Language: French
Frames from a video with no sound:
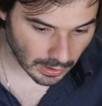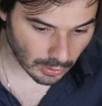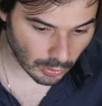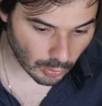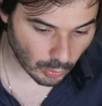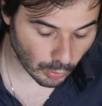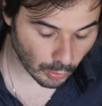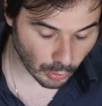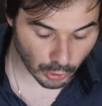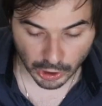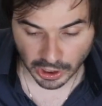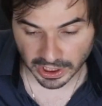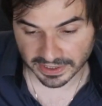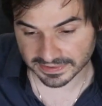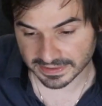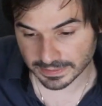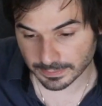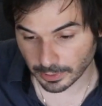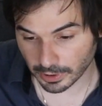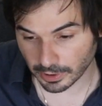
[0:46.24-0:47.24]
ont
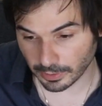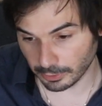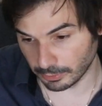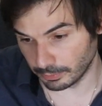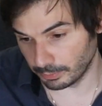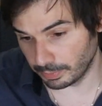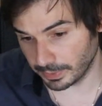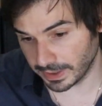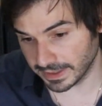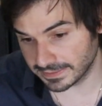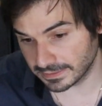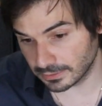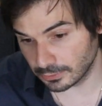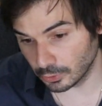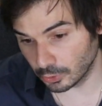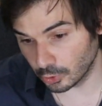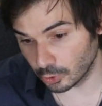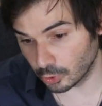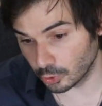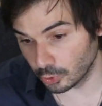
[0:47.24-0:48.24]
quasiment presque
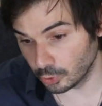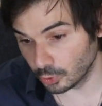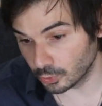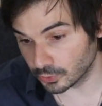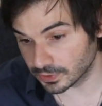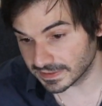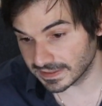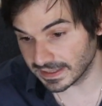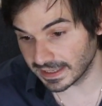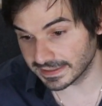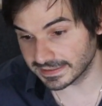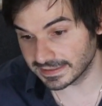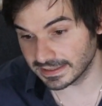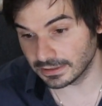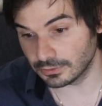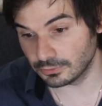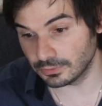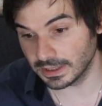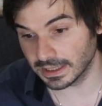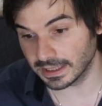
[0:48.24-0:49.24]
renoncé à
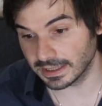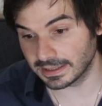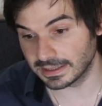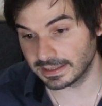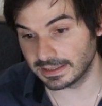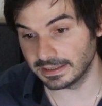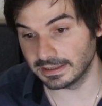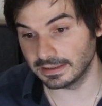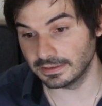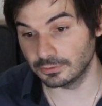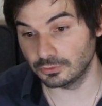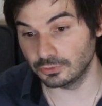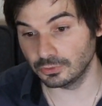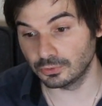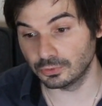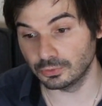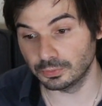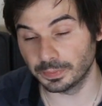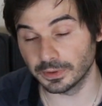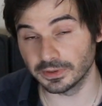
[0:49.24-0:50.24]
séduire et qui, du
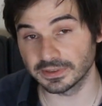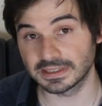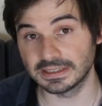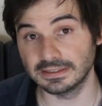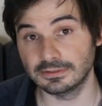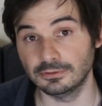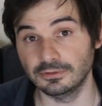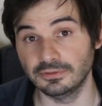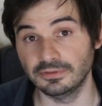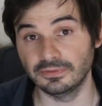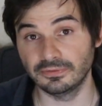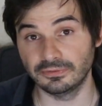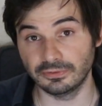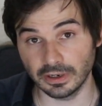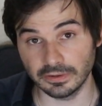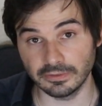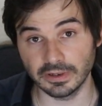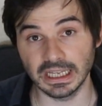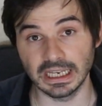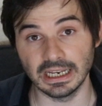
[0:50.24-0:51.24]
coup, pensent qu'il
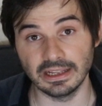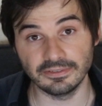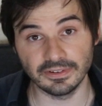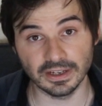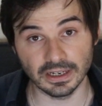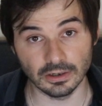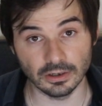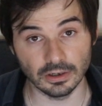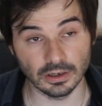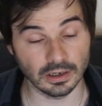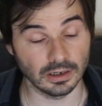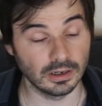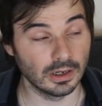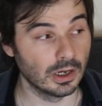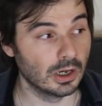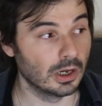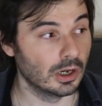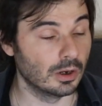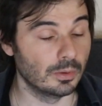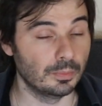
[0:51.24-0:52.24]
faut avoir de la valeur
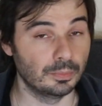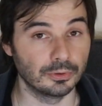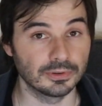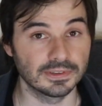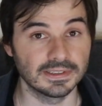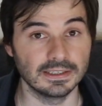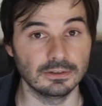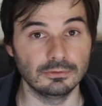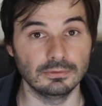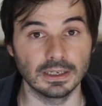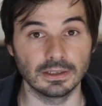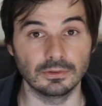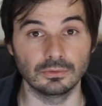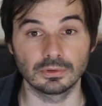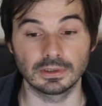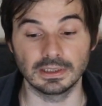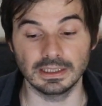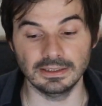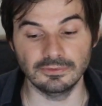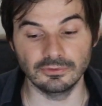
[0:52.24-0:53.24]
pour séduire.
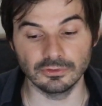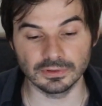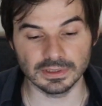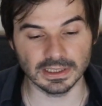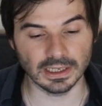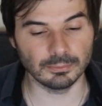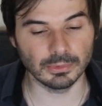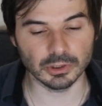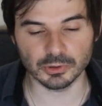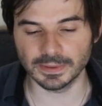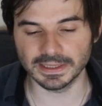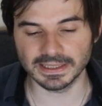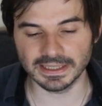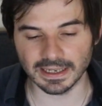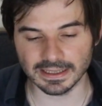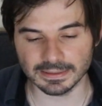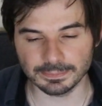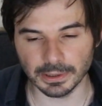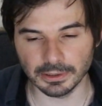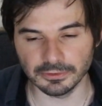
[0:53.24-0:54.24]
Donc, ils vont dire Moi, je
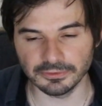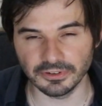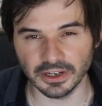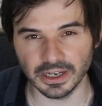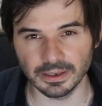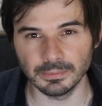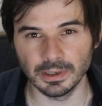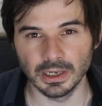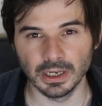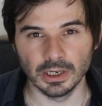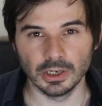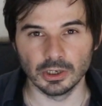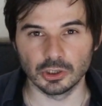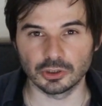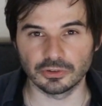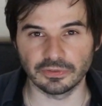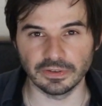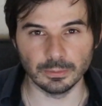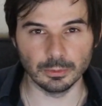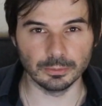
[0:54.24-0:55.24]
m'intéresse pas aux femmes,
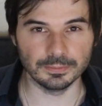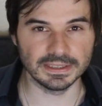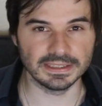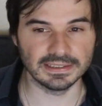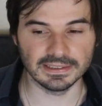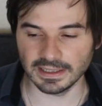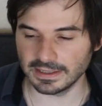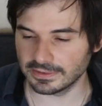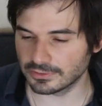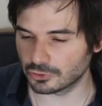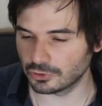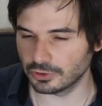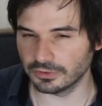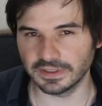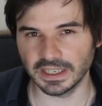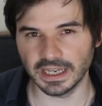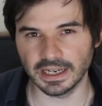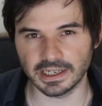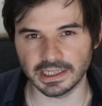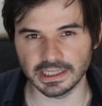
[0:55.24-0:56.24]
je fais mon business, je
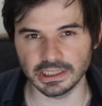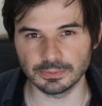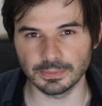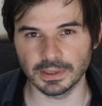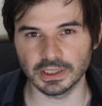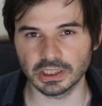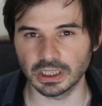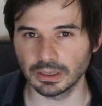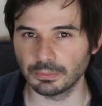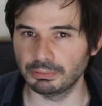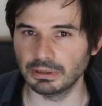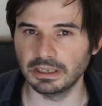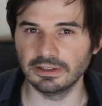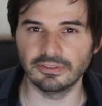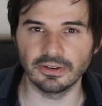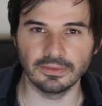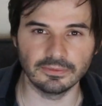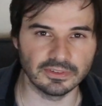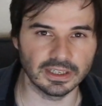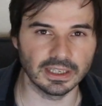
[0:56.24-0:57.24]
deviens riche, machin, puis les
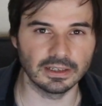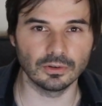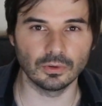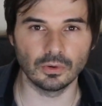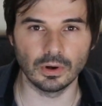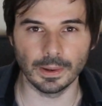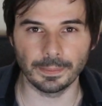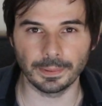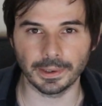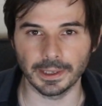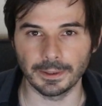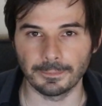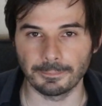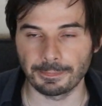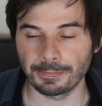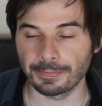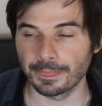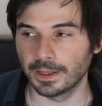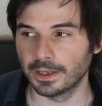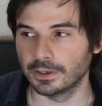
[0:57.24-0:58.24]
femmes viendront après.
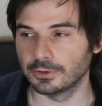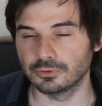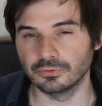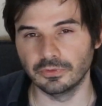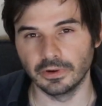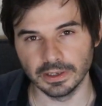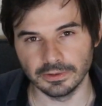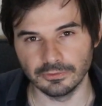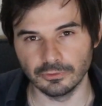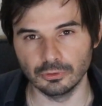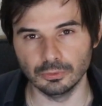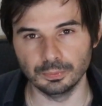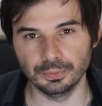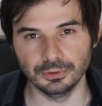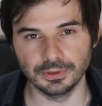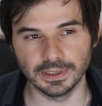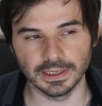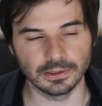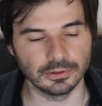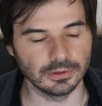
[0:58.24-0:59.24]
Souvent, ils vont au
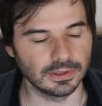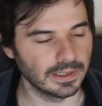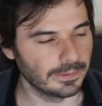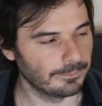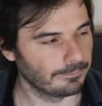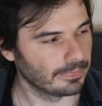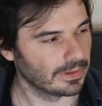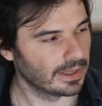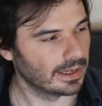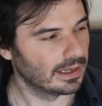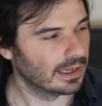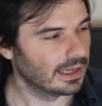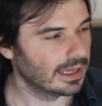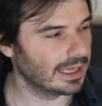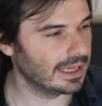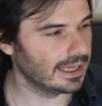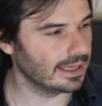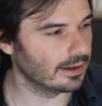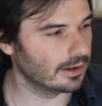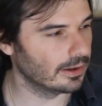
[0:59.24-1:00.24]
pute à côté.
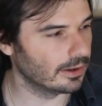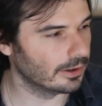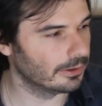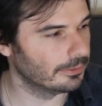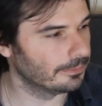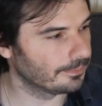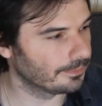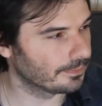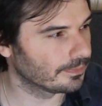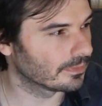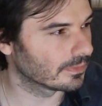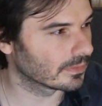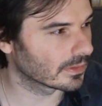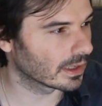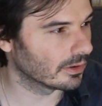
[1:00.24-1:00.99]
Et euh,